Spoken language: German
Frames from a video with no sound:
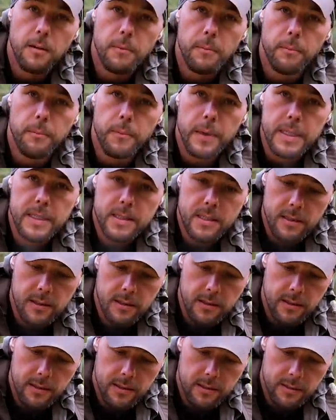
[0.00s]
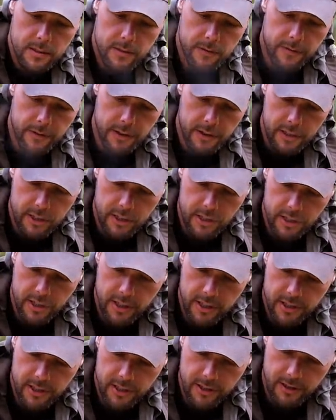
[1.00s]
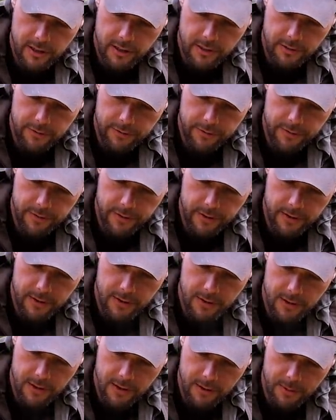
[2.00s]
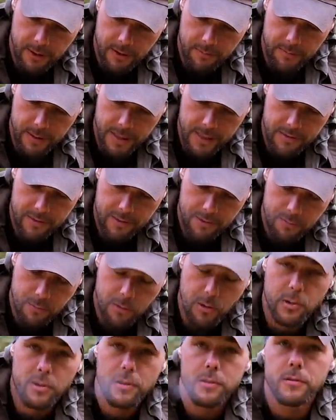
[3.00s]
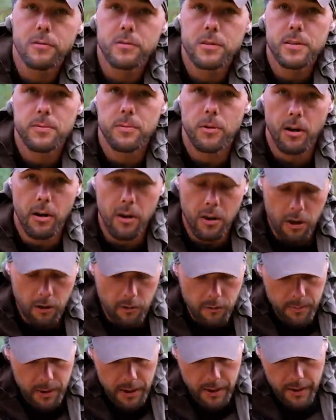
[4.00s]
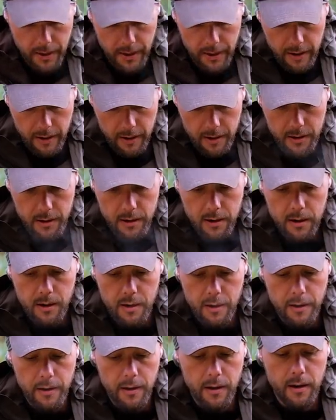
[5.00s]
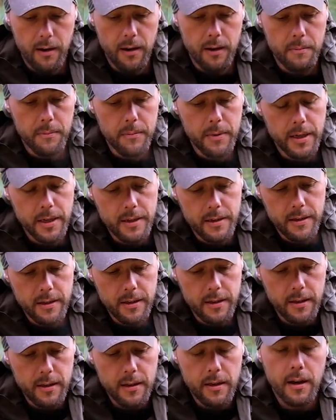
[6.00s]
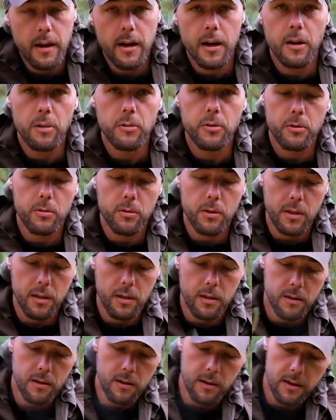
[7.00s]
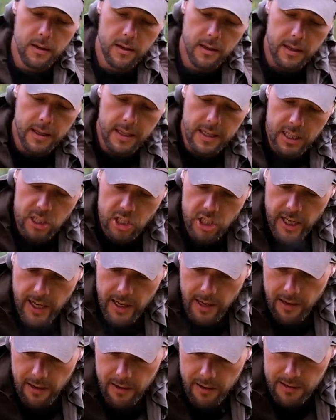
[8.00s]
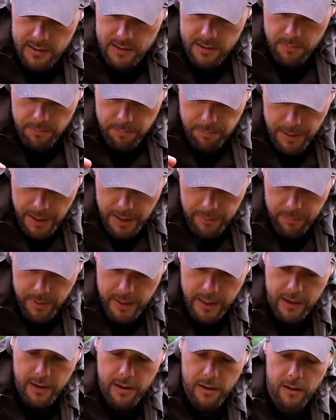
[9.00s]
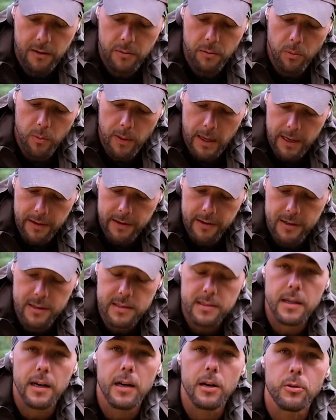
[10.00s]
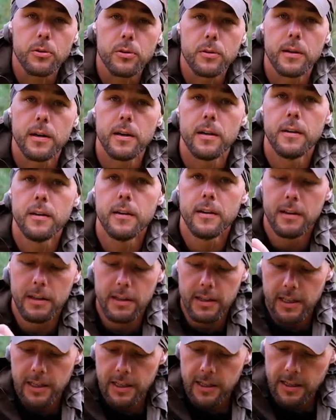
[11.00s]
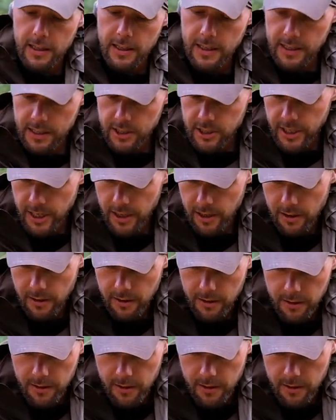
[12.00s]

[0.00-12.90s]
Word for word: Messer ist frisch geschliffen, habe ich einen Beitrag gemacht und zwar auf meinen neuen Kanal, mein Outdoor Gear Channel, also Backpacker, Wilderness Outdoor Gear Channel.